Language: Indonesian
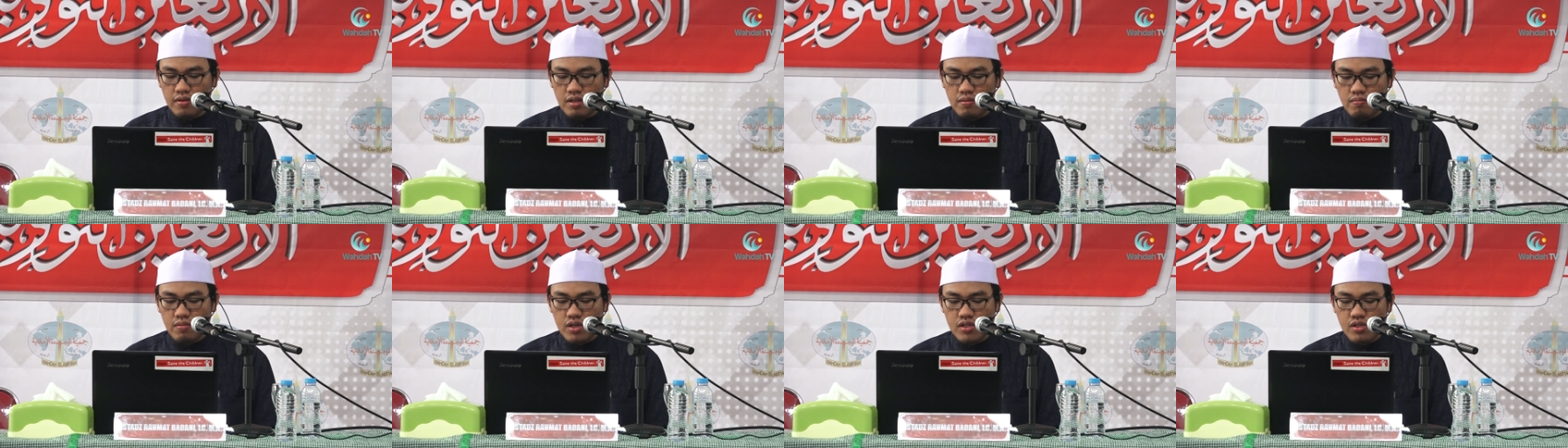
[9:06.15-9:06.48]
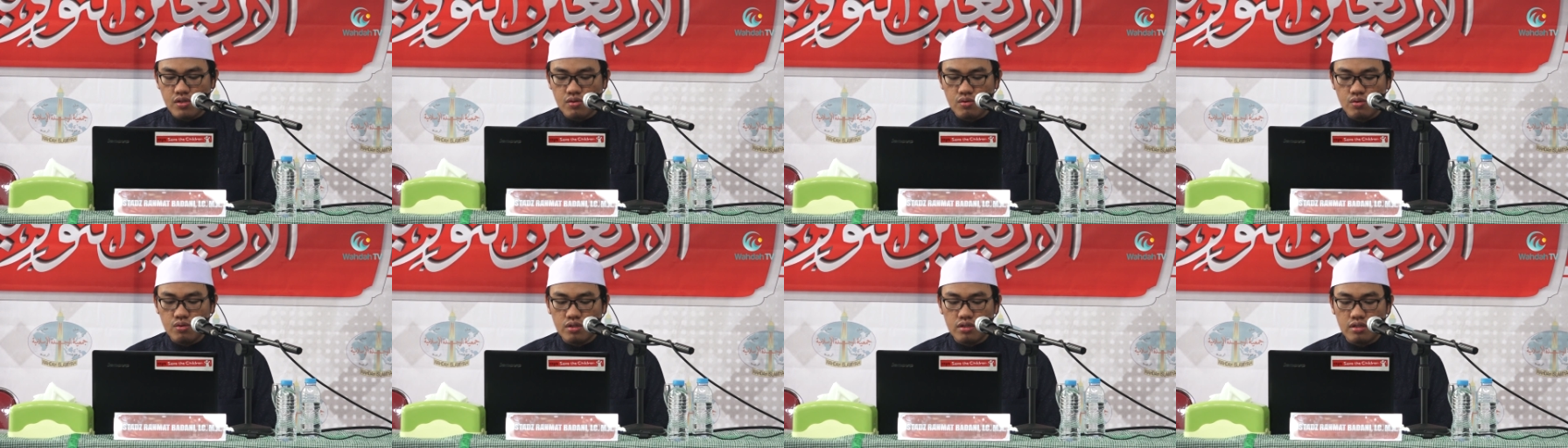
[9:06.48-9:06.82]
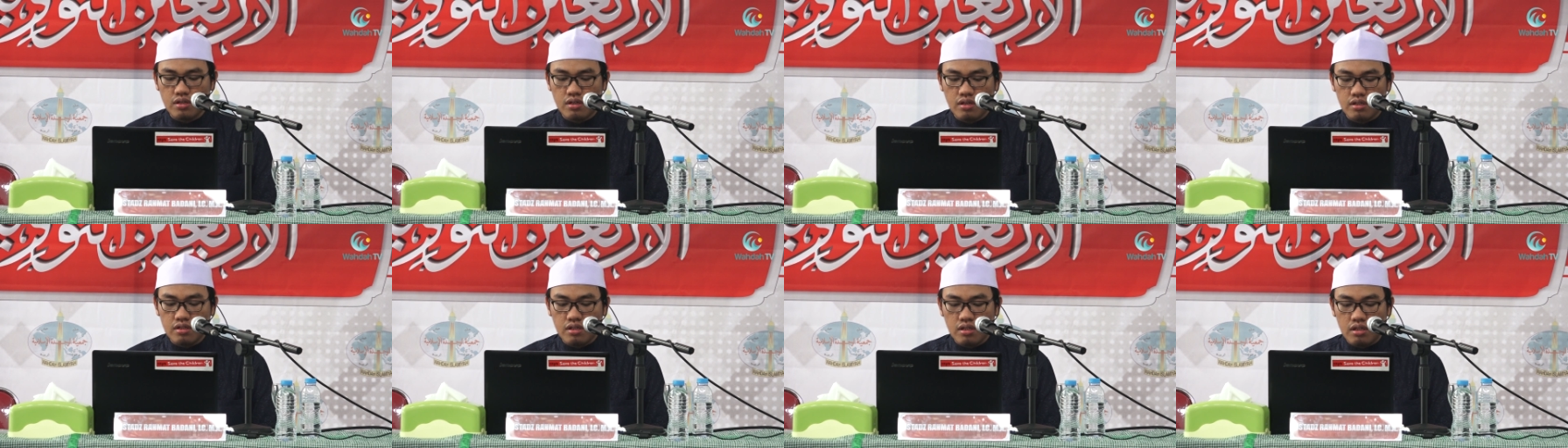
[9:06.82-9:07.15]
bin Mas'ud
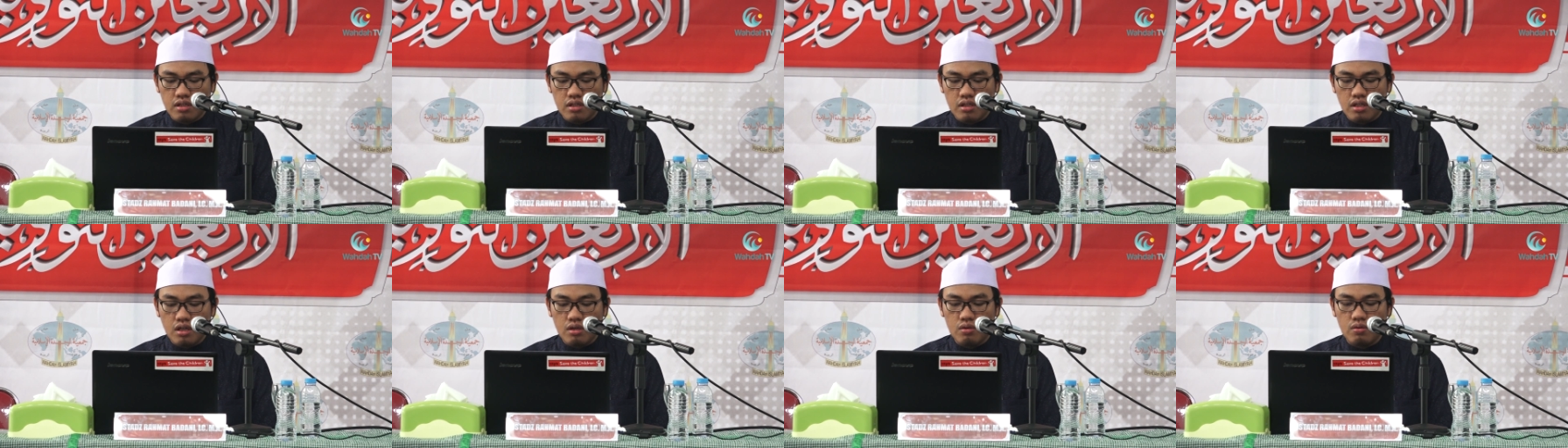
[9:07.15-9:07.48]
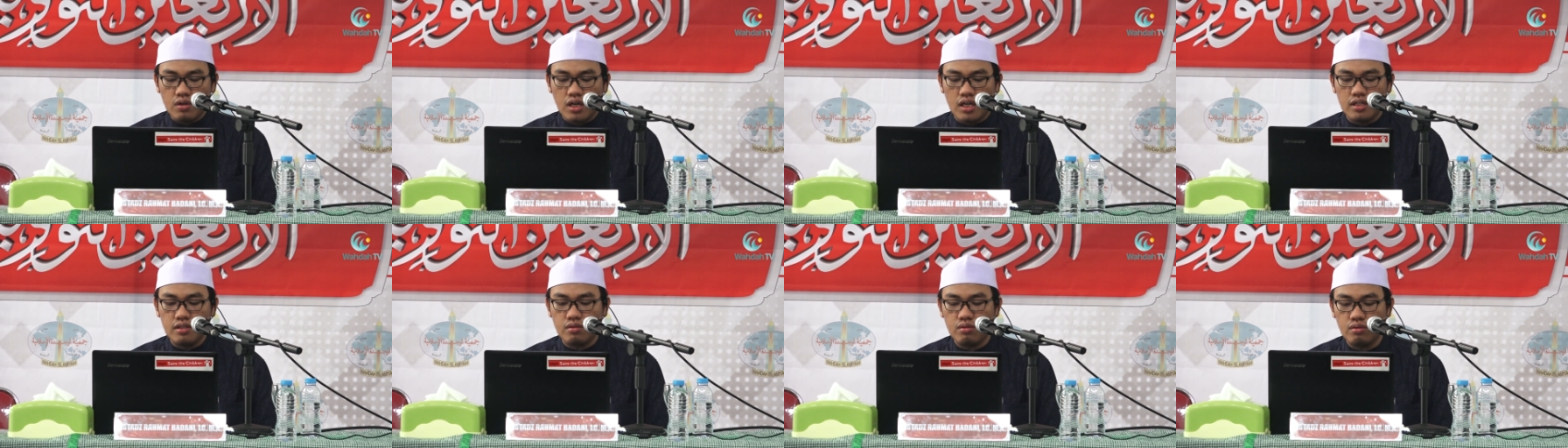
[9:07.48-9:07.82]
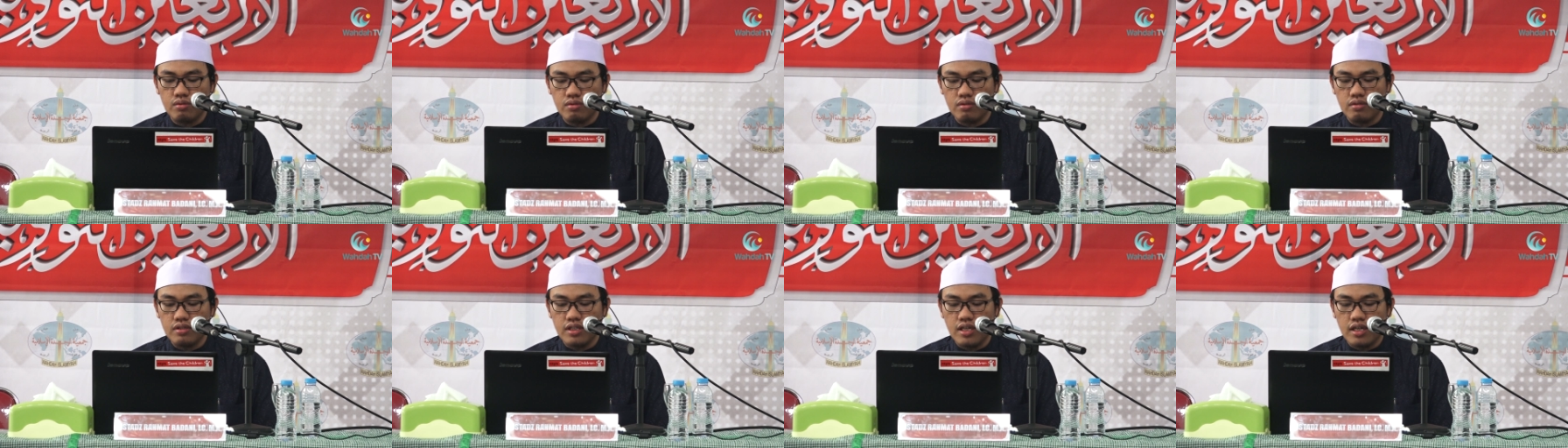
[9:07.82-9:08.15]
radhiyallahu
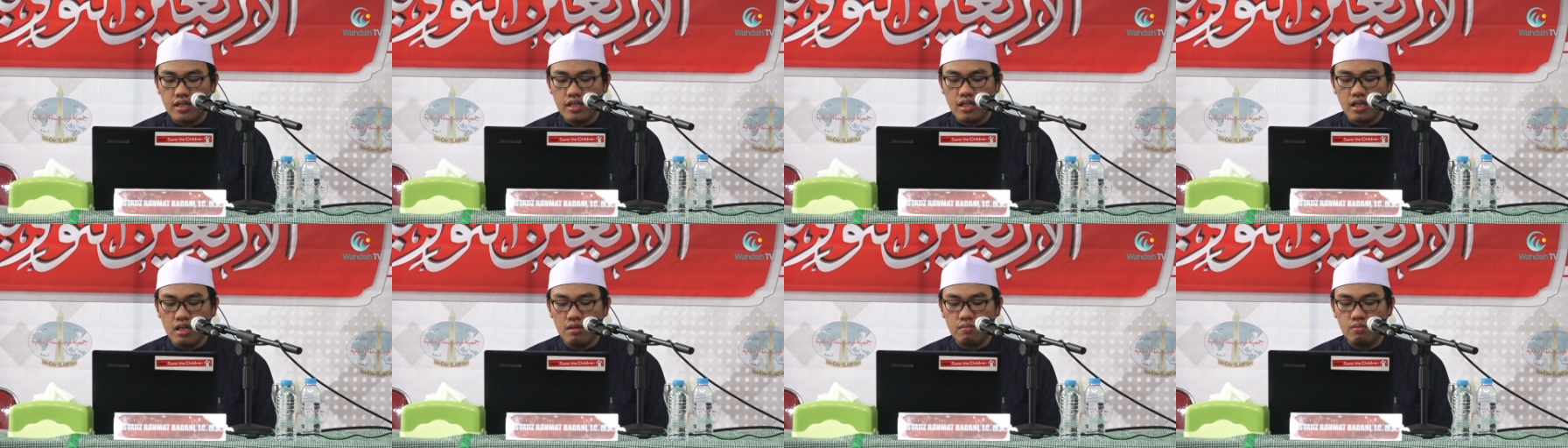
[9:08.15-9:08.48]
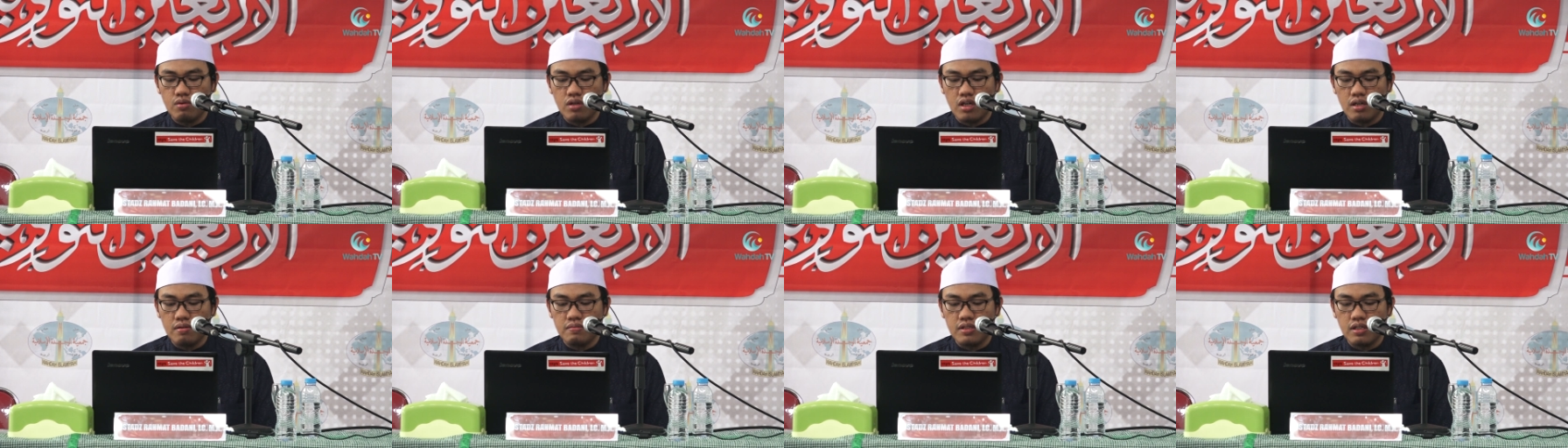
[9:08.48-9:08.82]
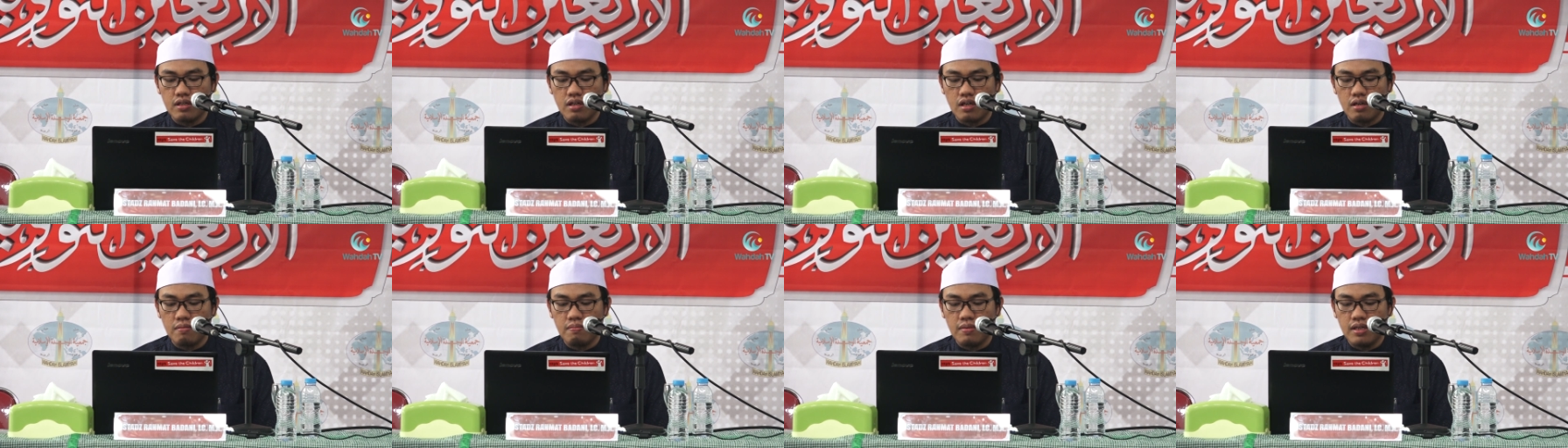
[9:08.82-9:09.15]
anhu dari Abu
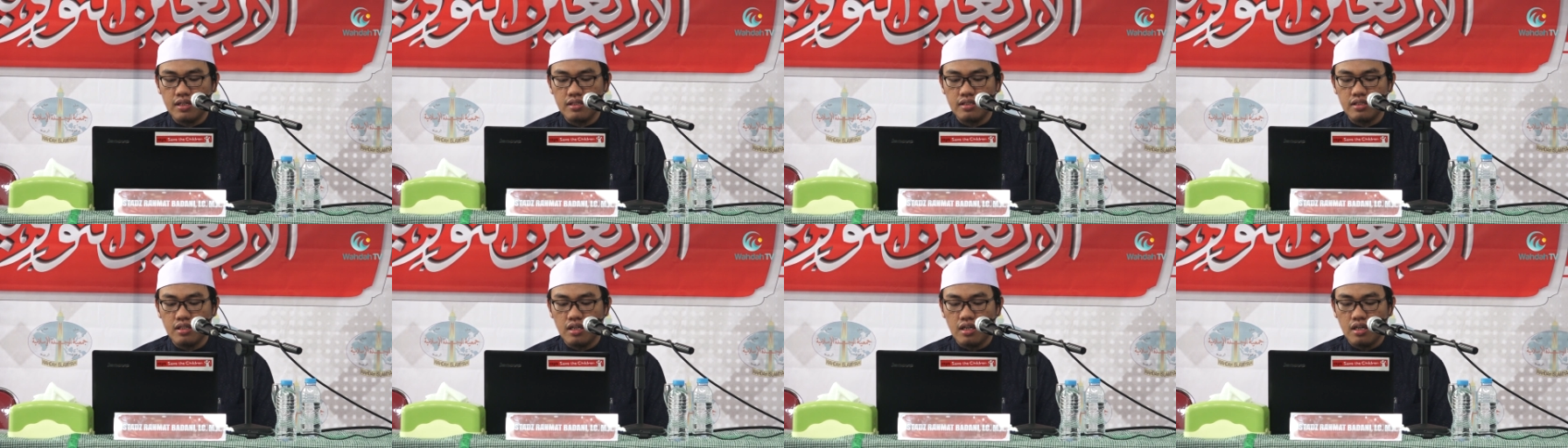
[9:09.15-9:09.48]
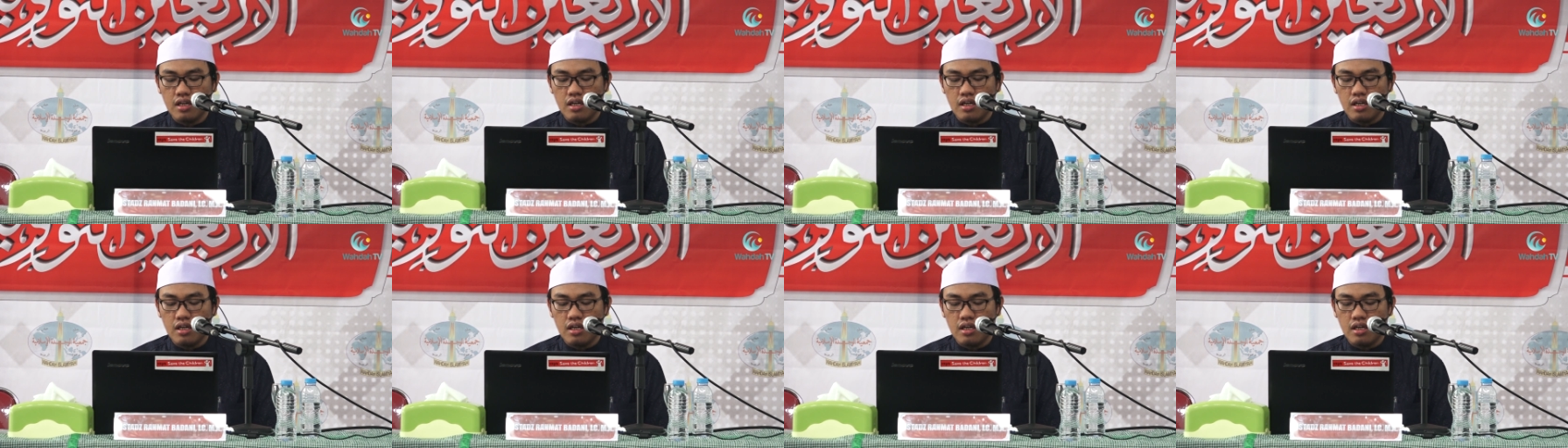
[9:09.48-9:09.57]
Abdurrahman